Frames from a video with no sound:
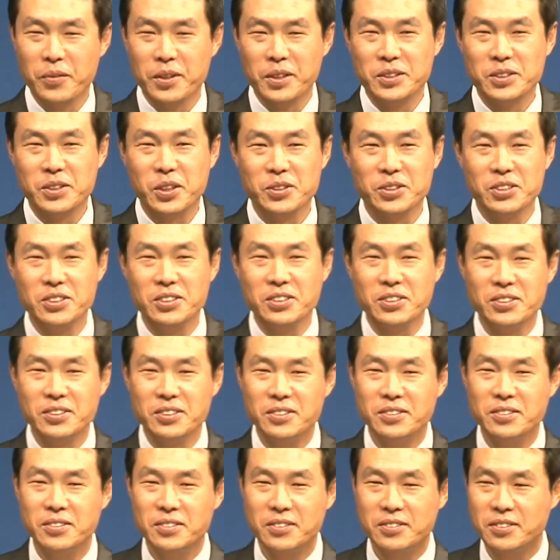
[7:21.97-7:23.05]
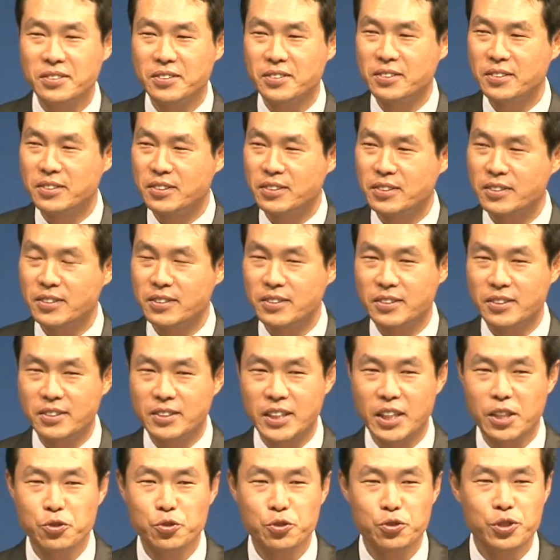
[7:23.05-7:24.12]
저는
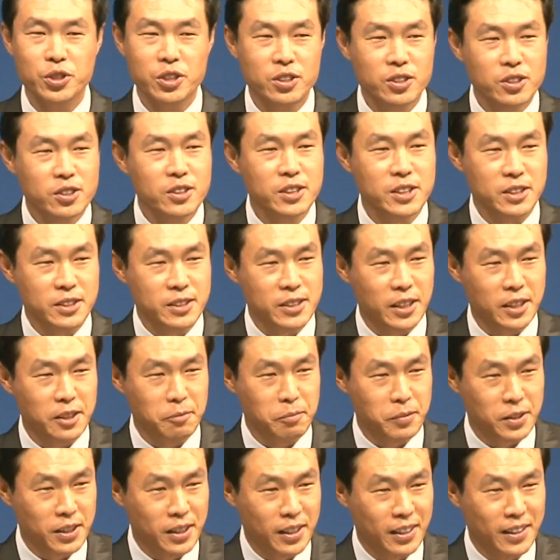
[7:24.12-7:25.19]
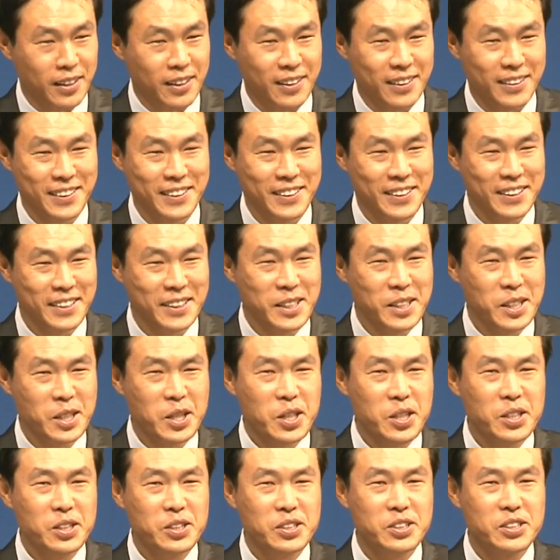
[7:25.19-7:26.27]
재수 있는 인생입니다.
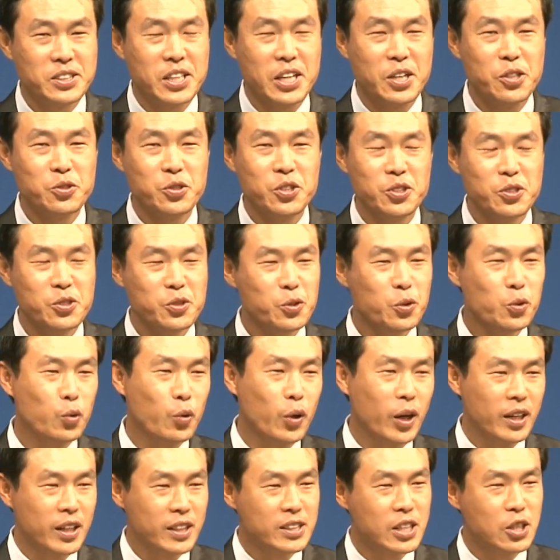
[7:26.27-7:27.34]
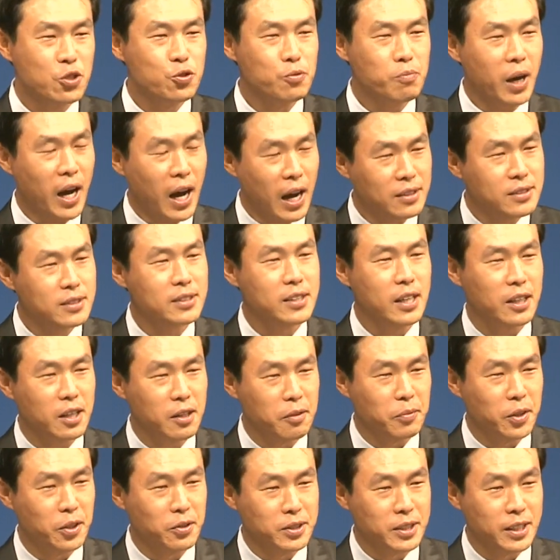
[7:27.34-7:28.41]
재수 있는 정도가 아니라 재수 많은
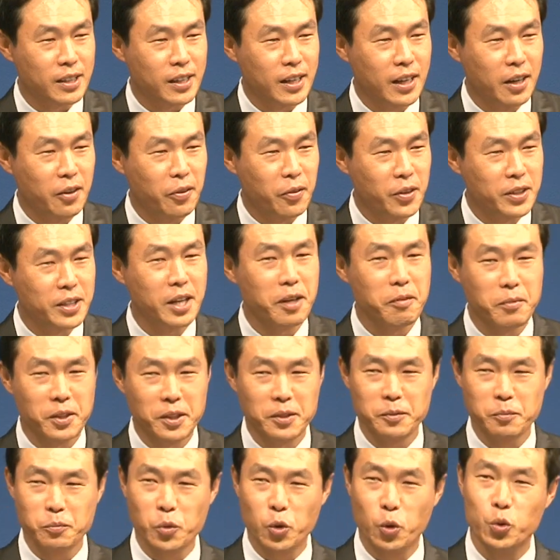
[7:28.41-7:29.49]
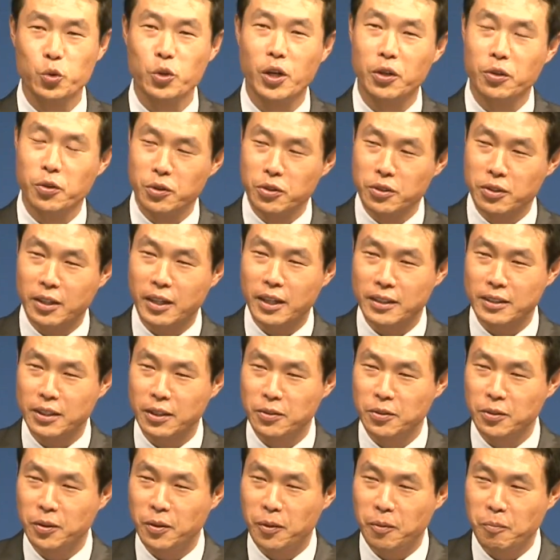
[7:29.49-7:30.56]
사람이에요, 제가. 왜냐하면 고등학교 들어갈
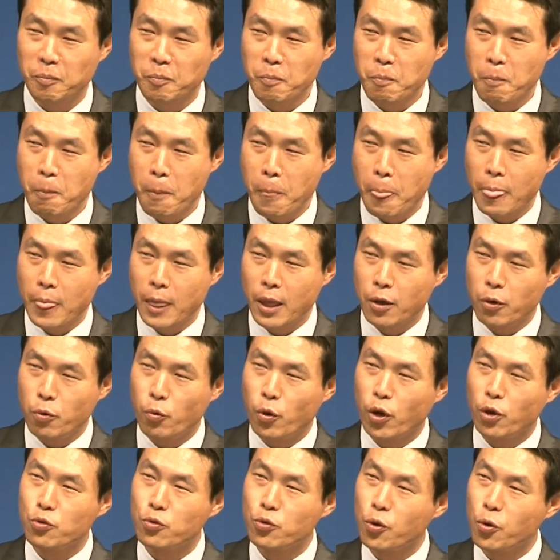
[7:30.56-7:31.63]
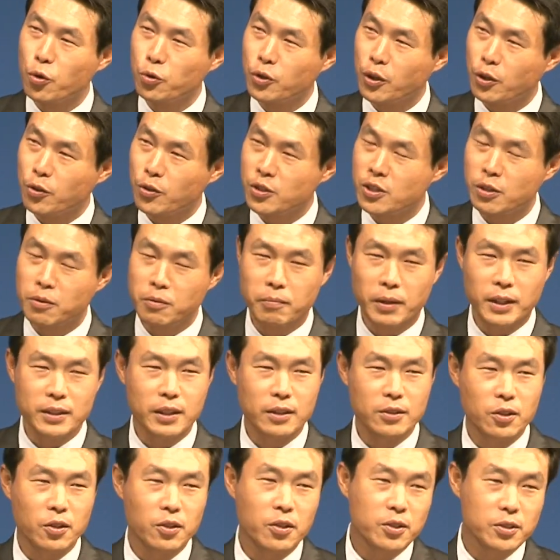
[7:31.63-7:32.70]
때도 외국어 고등학교 시험을
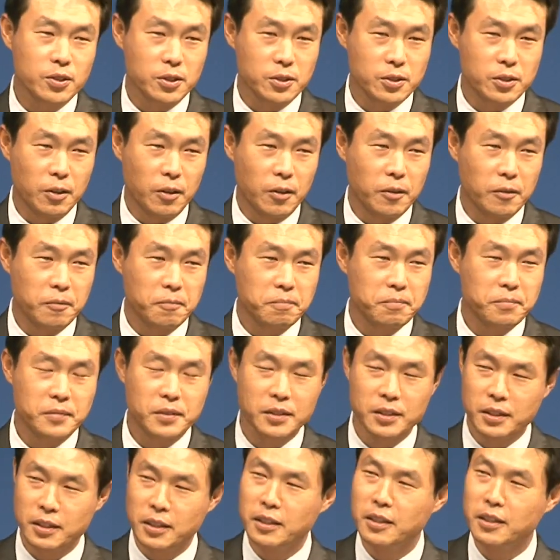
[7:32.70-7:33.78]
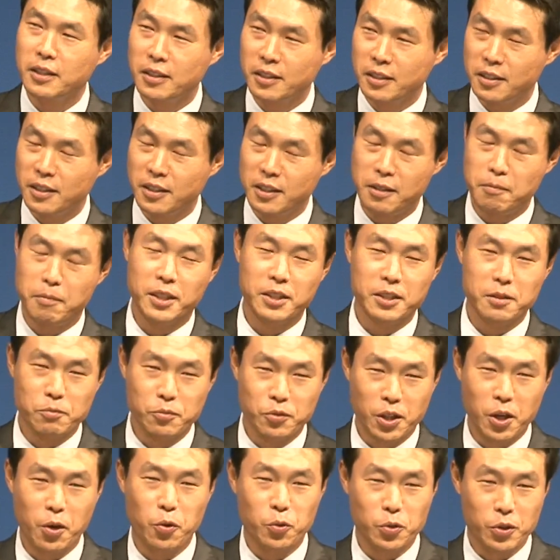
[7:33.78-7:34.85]
받다 떨어져서 일반
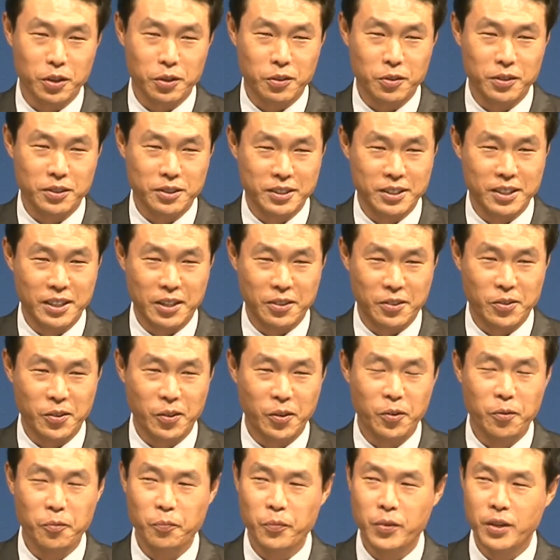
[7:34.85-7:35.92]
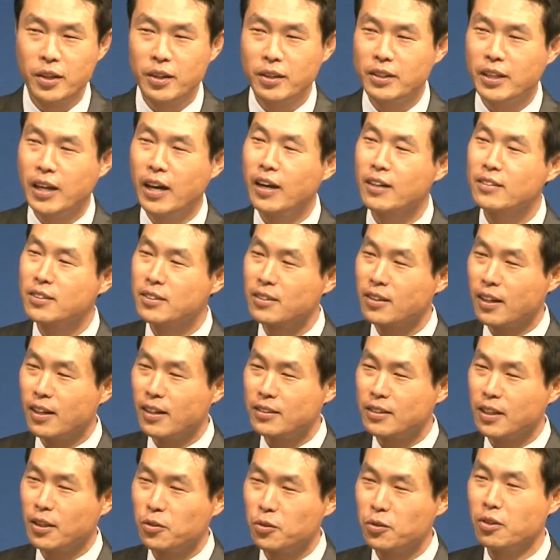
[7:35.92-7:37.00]
인문계 고등학교를 들어갔고, 대학 들어갈
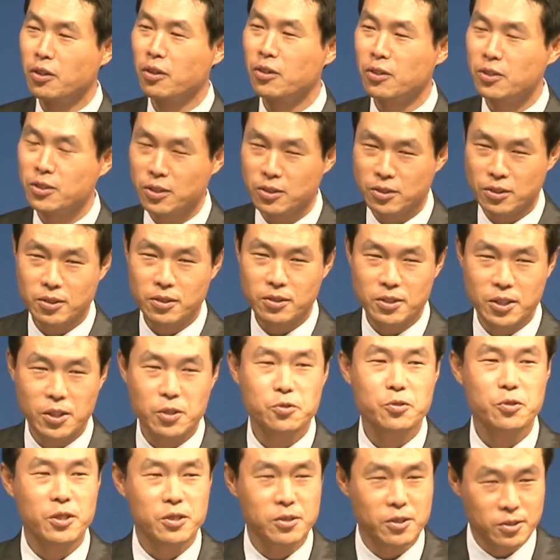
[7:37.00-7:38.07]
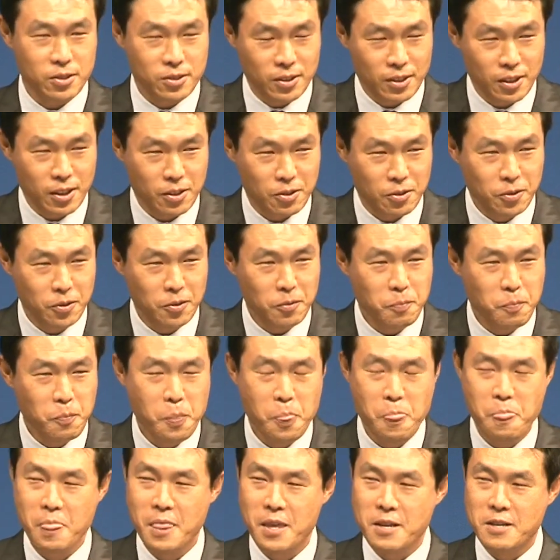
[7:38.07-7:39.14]
때도 떨어져서 재수해서 들어갔고,
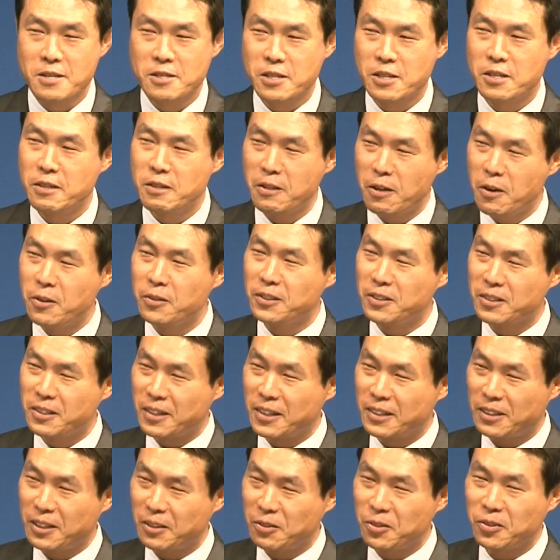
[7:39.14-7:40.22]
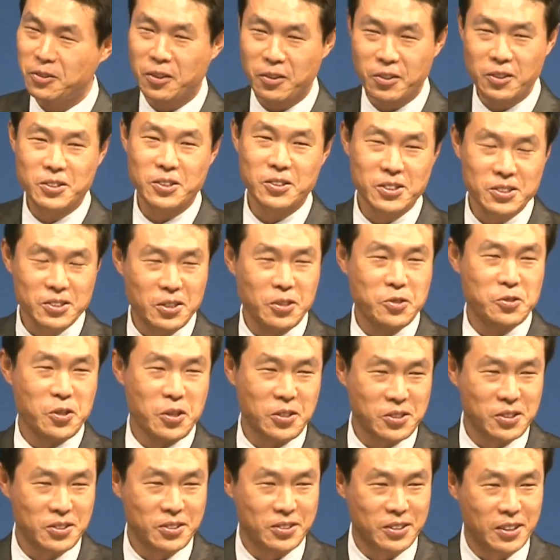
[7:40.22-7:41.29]
신대원 들어갈 때도 떨어져서 재수해서
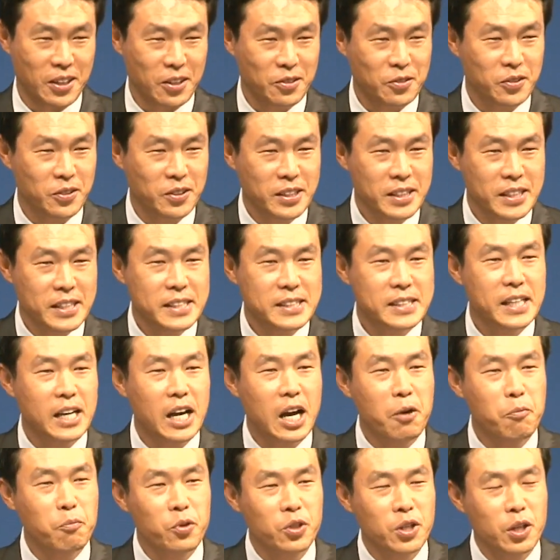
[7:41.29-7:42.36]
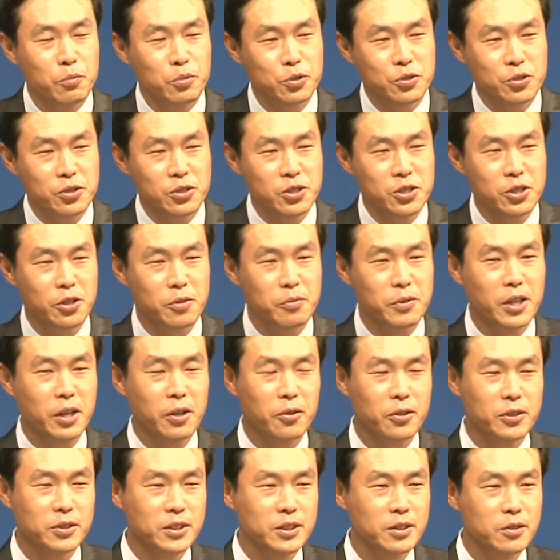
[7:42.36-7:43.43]
들어갔고, 제가 한 번에 붙은
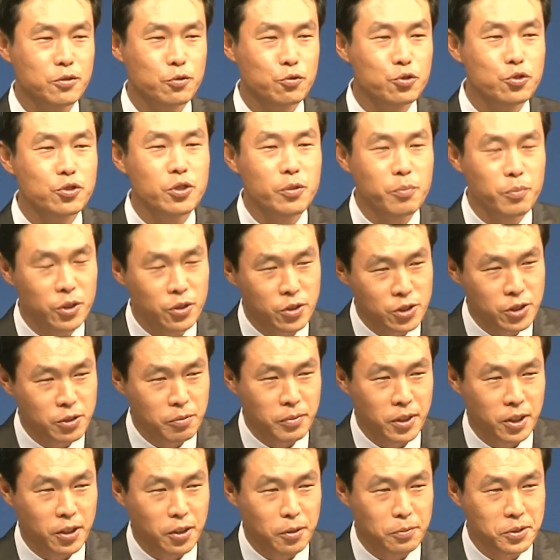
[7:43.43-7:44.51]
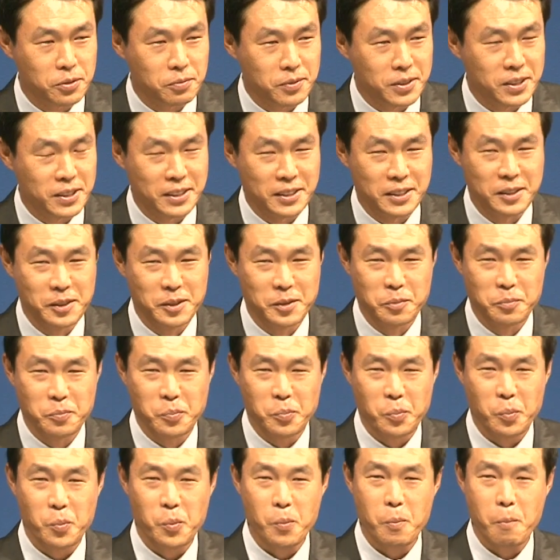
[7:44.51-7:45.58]
시험이라고는 운전면허 시험밖에 없습니다.
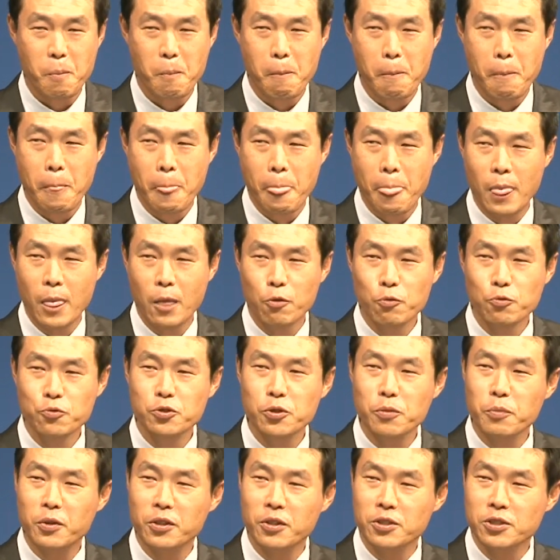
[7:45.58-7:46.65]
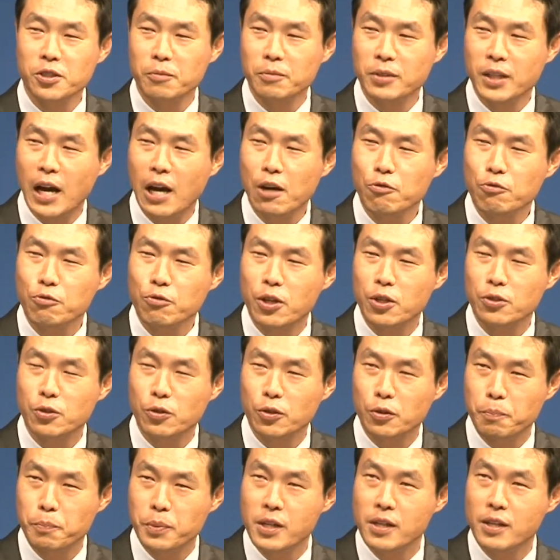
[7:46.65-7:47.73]
운전면허 시험은
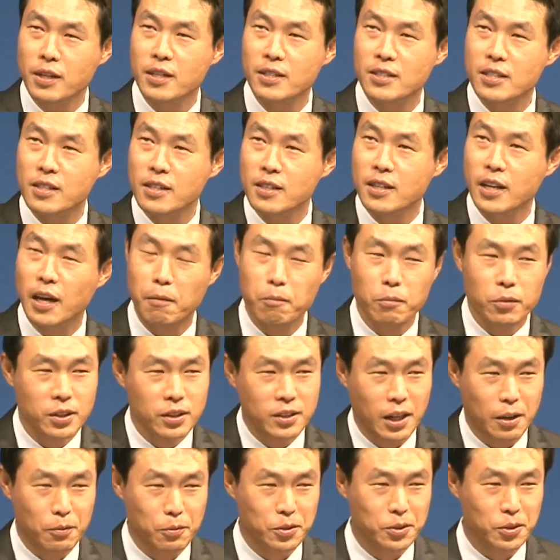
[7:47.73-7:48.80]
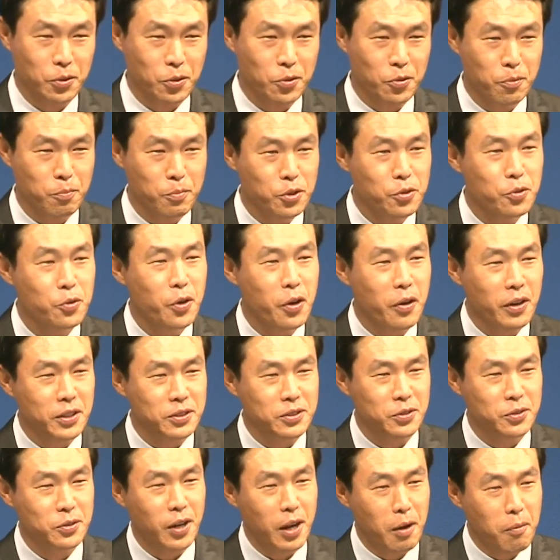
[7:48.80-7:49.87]
한국에서도 필기, 실기 한 번에 다 붙었고 미국에
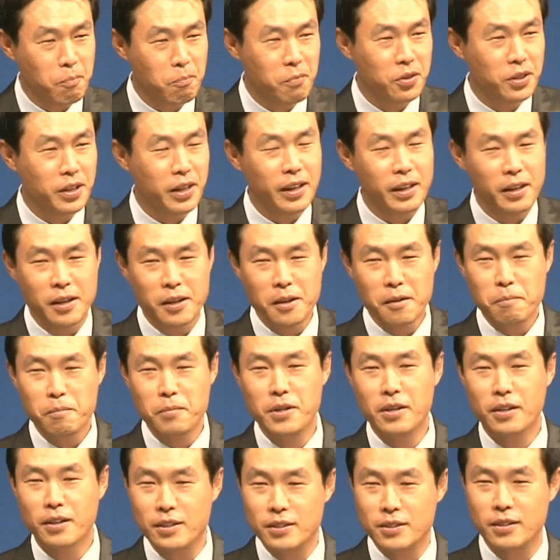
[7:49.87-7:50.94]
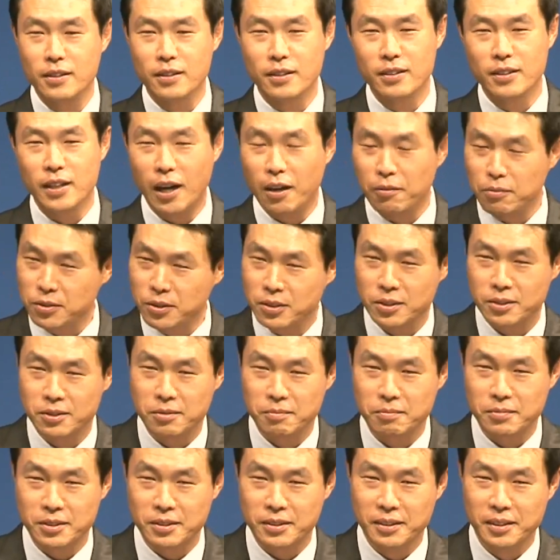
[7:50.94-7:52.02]
와서도 한 번에 필기, 실기 다
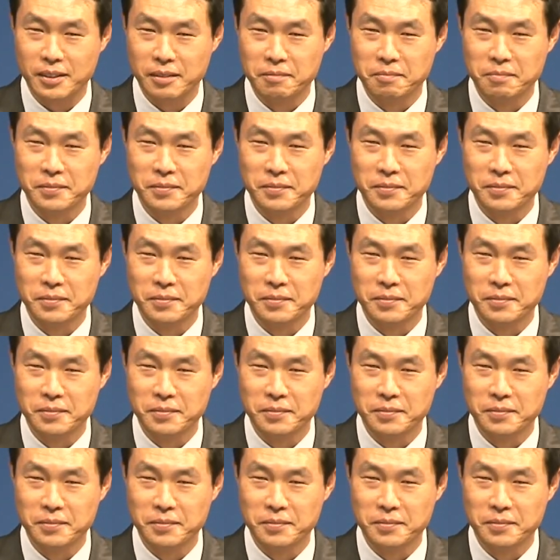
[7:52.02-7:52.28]
붙었습니다.